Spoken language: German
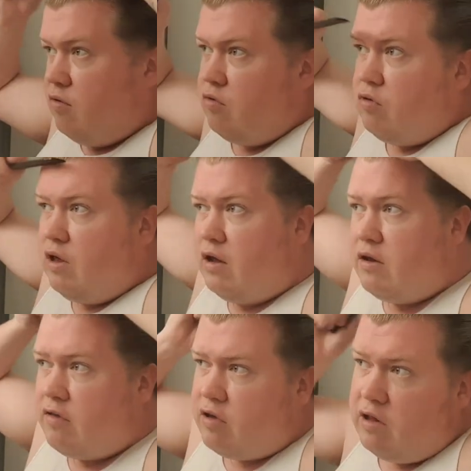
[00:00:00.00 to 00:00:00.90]
und dann
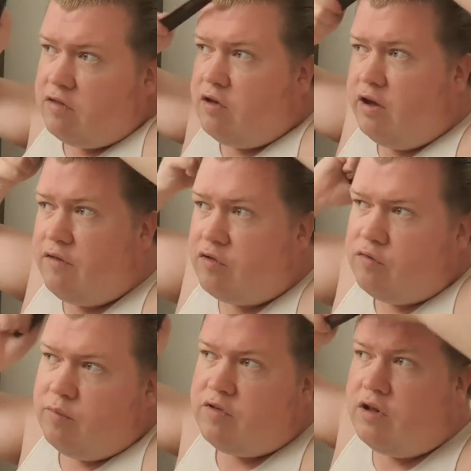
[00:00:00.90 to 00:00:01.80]
das Ganze einfach so
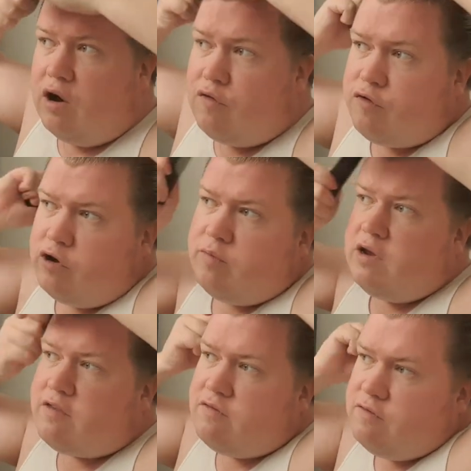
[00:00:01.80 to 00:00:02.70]
ein bisschen aufräumen
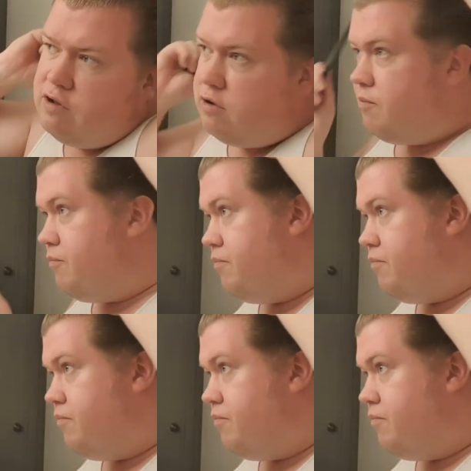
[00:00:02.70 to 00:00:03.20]
lassen wieder.